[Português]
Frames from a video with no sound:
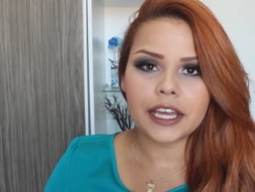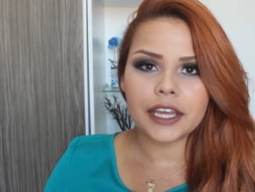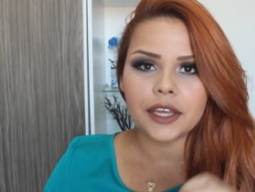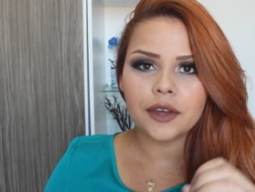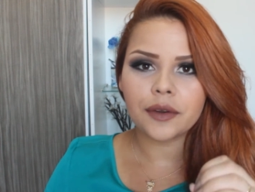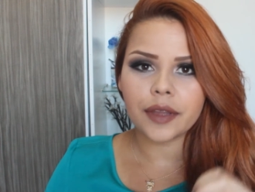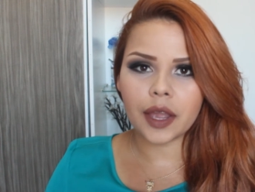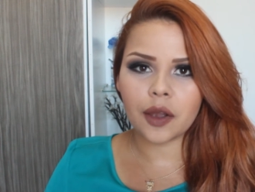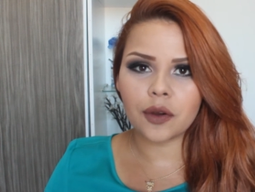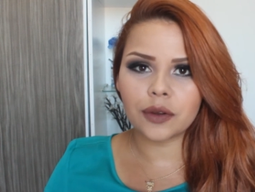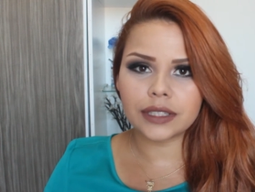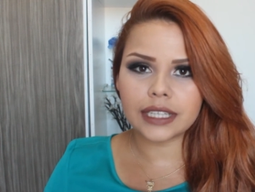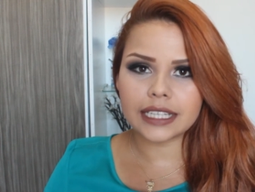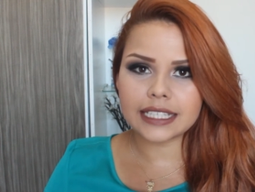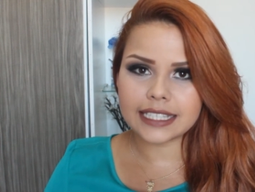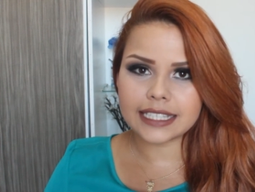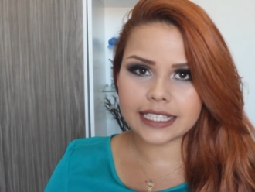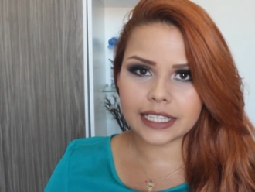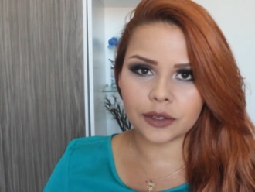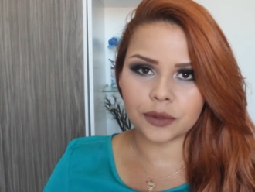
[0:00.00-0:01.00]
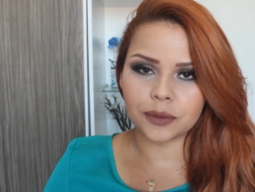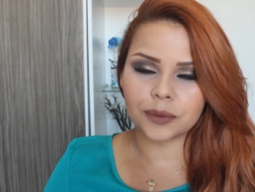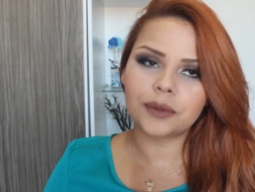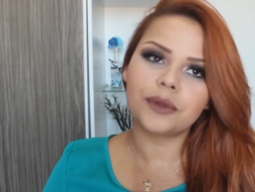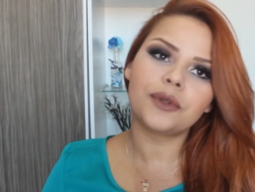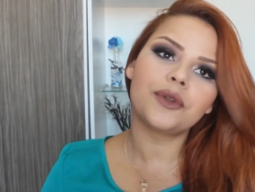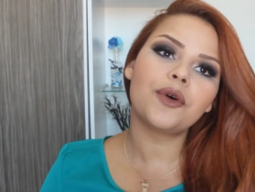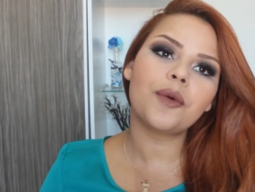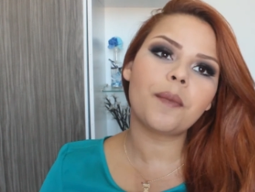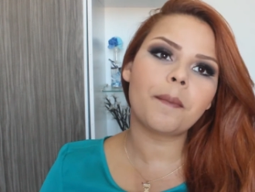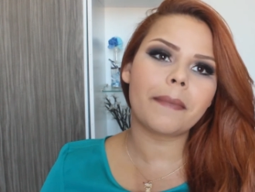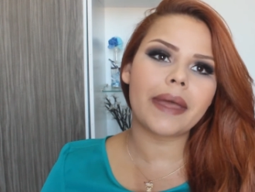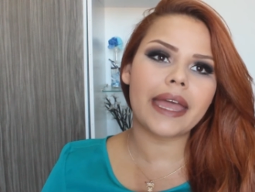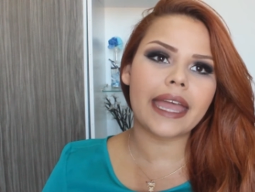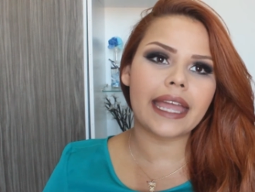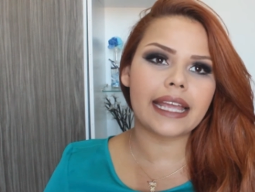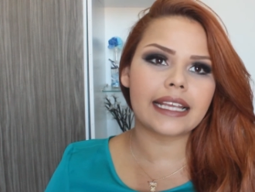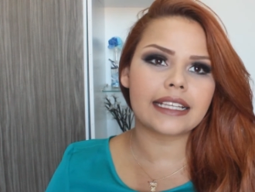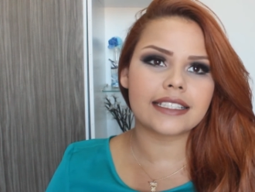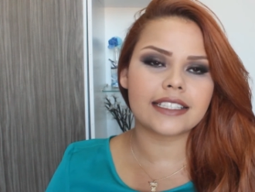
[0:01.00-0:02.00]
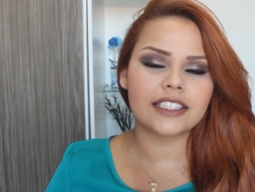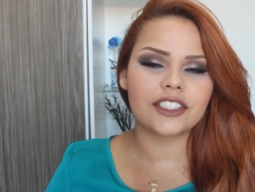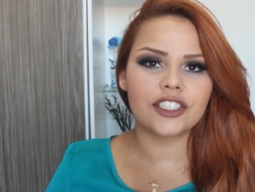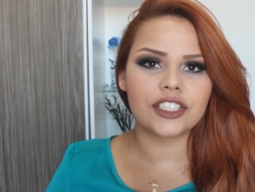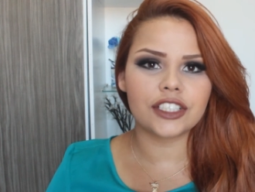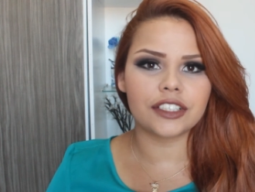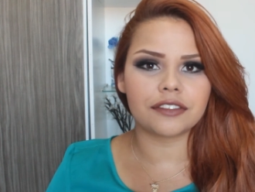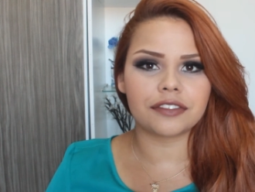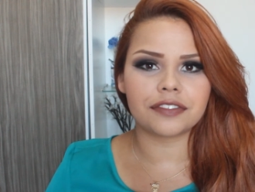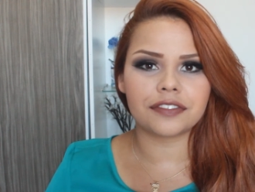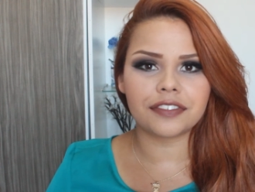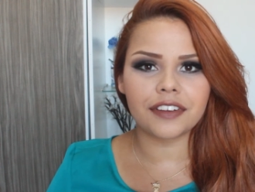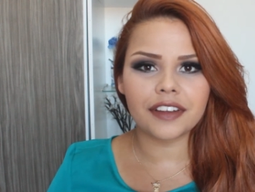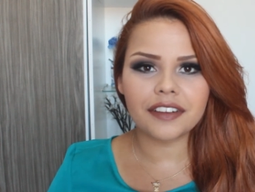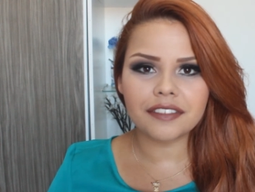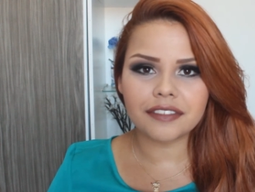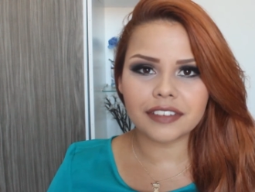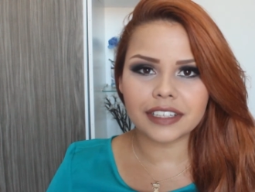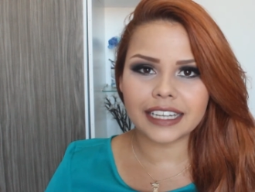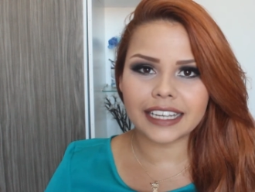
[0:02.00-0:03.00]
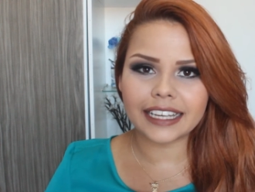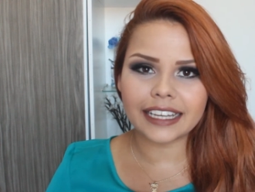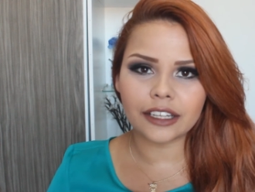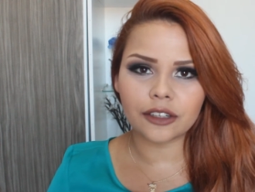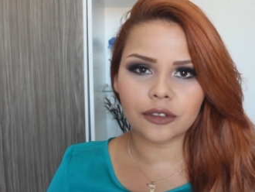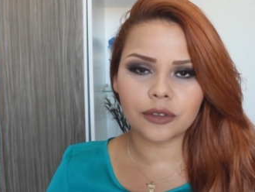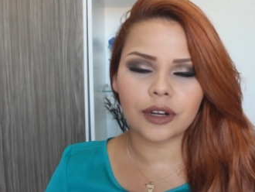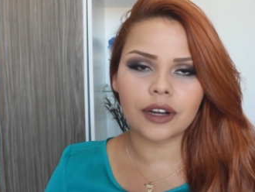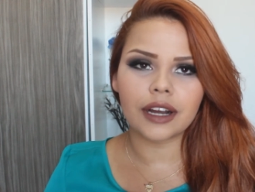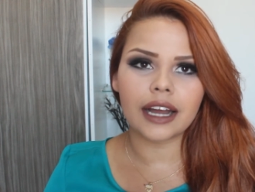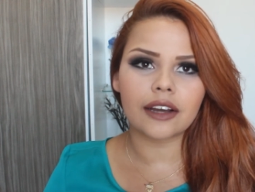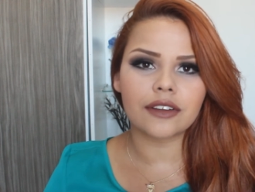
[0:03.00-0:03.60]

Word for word: E o que aconteceu? No mês de fevereiro,